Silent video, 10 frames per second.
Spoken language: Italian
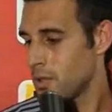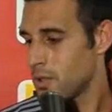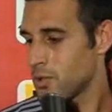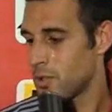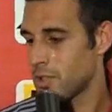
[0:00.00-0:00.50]

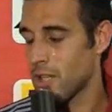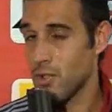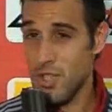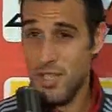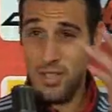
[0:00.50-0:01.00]
sono entrato
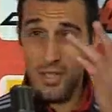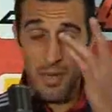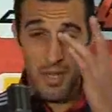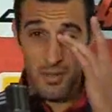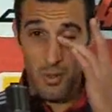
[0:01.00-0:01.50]
già la
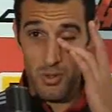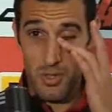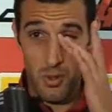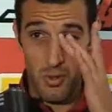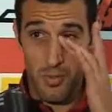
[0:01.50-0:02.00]
settimana
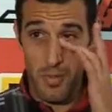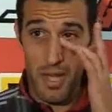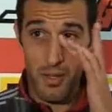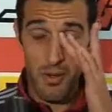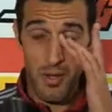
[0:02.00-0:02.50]
scorsa contro il
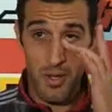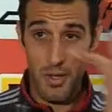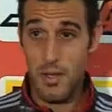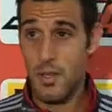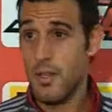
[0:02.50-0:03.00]
Padova,
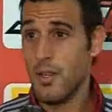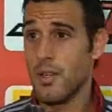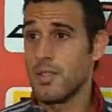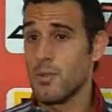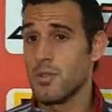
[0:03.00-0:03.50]

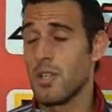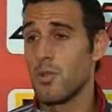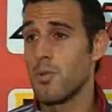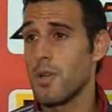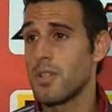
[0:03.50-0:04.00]
sono state
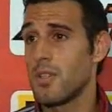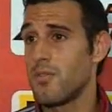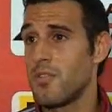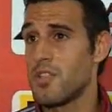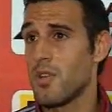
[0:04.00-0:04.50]
due partite
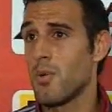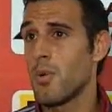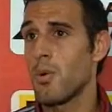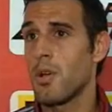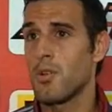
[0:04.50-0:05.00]
difficili,
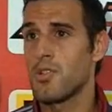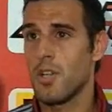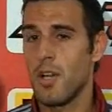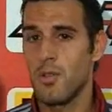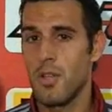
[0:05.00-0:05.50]
comunque ho
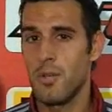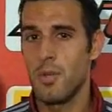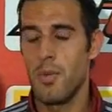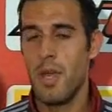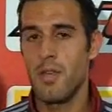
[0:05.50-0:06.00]
cercato di dare il
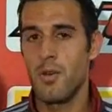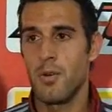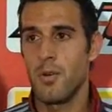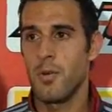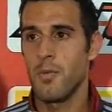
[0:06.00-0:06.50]
mio meglio,
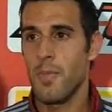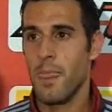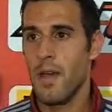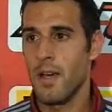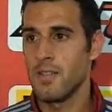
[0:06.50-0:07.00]

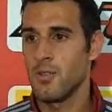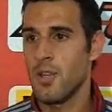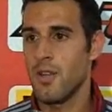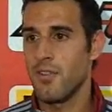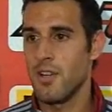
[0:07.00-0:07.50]
anche se non
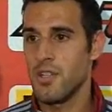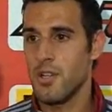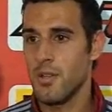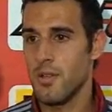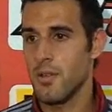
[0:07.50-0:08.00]
era facile.